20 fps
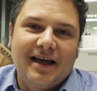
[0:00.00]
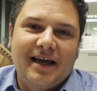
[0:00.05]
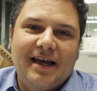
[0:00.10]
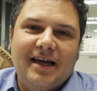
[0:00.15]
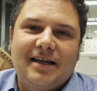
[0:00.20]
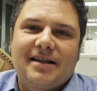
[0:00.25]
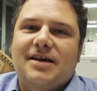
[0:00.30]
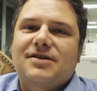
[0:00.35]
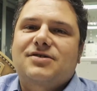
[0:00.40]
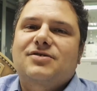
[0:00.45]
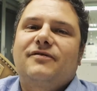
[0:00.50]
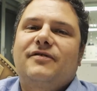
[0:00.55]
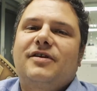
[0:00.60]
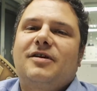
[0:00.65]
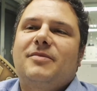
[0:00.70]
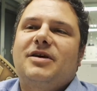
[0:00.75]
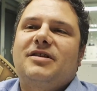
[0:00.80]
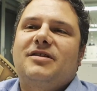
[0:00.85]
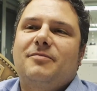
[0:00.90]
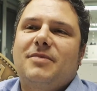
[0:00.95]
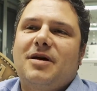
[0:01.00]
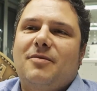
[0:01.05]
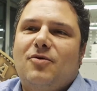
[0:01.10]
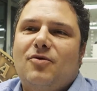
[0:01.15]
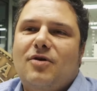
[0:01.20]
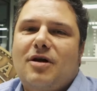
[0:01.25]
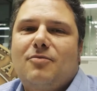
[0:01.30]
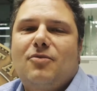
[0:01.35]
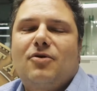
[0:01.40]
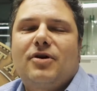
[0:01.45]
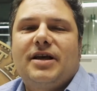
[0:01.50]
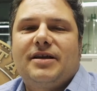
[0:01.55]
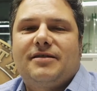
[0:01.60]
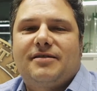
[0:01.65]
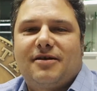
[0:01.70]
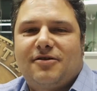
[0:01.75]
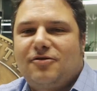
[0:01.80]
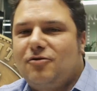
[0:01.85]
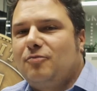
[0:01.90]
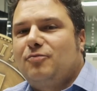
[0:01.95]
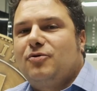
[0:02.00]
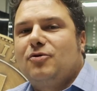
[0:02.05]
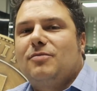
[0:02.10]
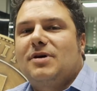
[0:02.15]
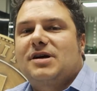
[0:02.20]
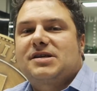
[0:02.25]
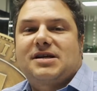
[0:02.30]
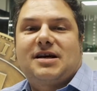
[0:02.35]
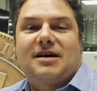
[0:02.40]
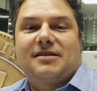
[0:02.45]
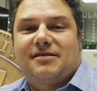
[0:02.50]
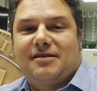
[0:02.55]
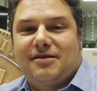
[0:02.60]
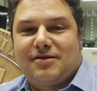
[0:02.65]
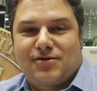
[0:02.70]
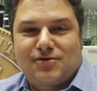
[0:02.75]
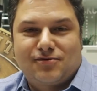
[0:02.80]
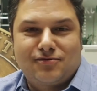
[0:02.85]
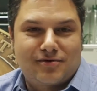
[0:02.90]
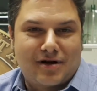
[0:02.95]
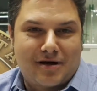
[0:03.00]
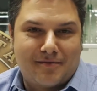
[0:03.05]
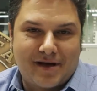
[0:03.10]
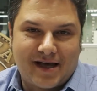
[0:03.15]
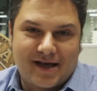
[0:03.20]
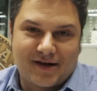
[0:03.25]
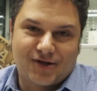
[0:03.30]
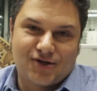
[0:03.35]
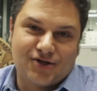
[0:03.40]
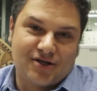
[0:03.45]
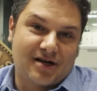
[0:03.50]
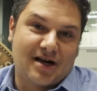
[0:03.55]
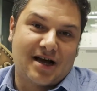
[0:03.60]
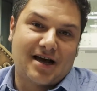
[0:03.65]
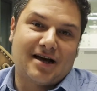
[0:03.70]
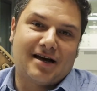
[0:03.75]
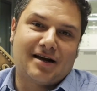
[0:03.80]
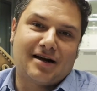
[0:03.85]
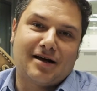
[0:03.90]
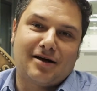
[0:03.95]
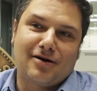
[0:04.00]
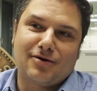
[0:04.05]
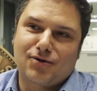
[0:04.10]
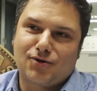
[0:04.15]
e adesso finalmente abbiamo una moneta non più basata su una merce rara,